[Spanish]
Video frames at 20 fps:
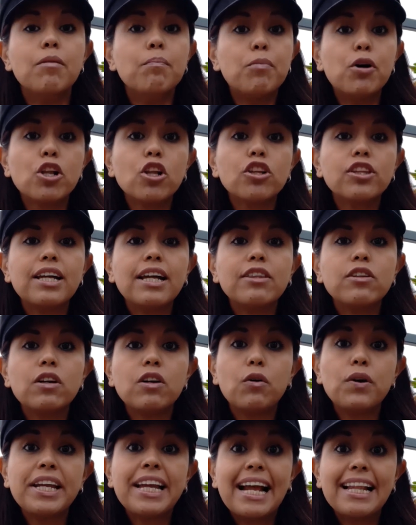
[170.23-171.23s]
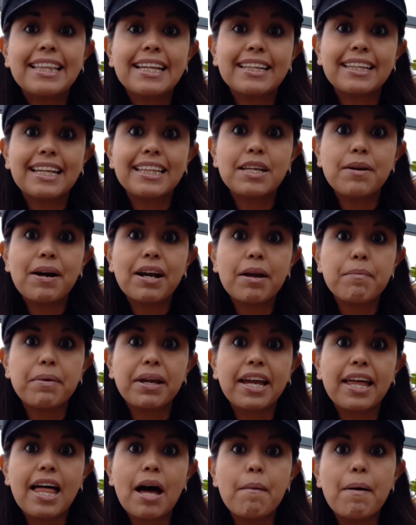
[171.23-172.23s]
Por lo tanto, la única alternativa que
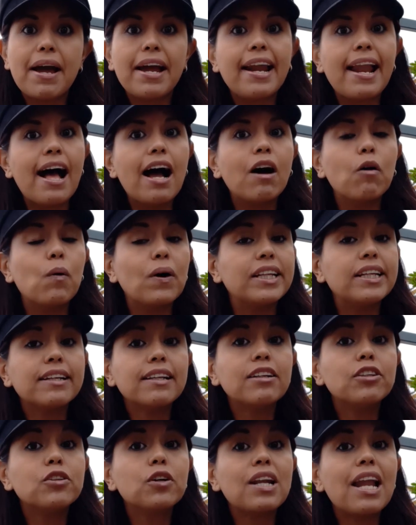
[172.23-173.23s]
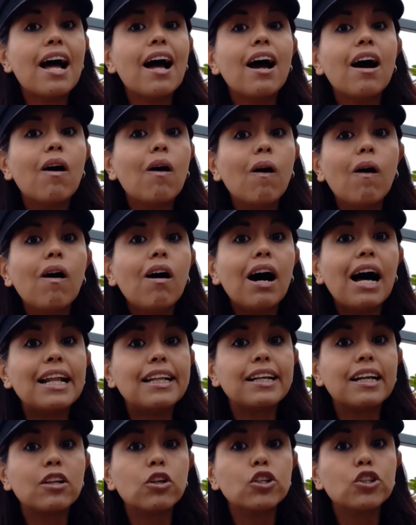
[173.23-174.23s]
me quedaba era o hacerlo sola o
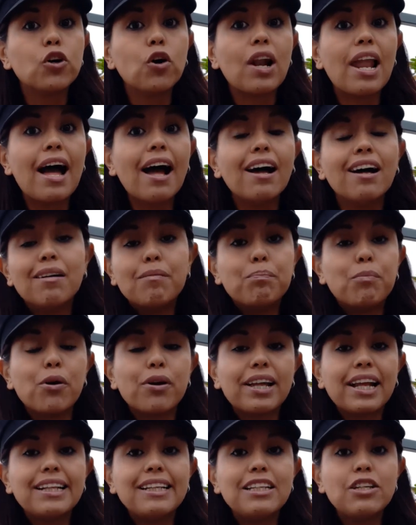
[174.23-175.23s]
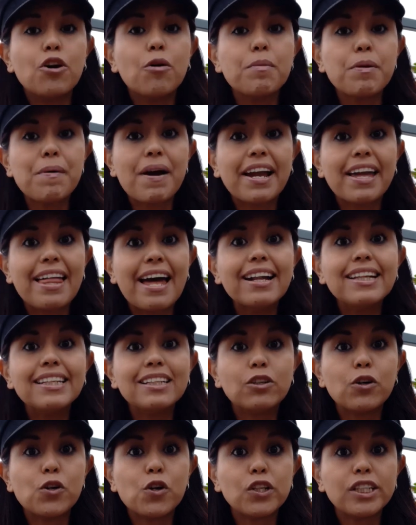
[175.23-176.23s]
hacerlo sola porque si no me iba a quedar
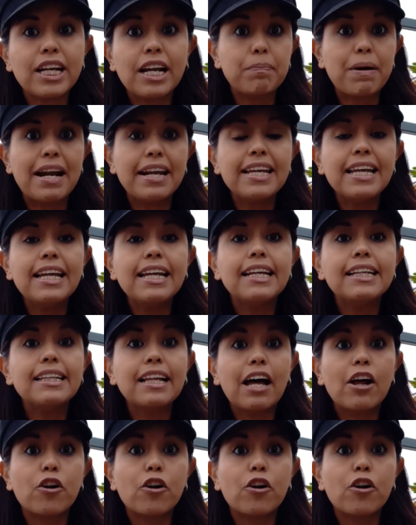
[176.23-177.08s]
sin conocer París,